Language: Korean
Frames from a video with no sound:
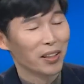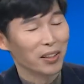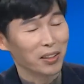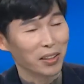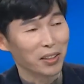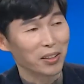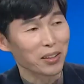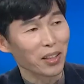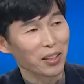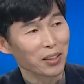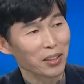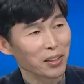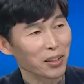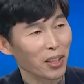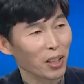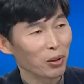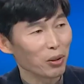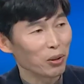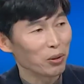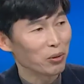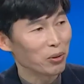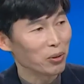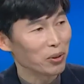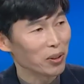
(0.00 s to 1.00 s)
이제 이
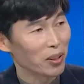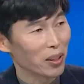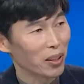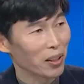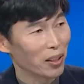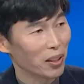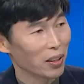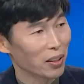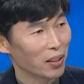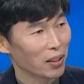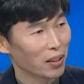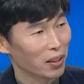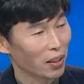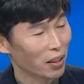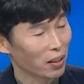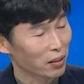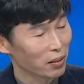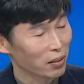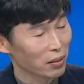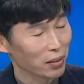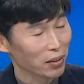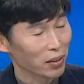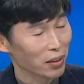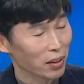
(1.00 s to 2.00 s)

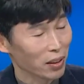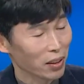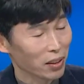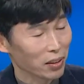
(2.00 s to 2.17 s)
체류인구들에게는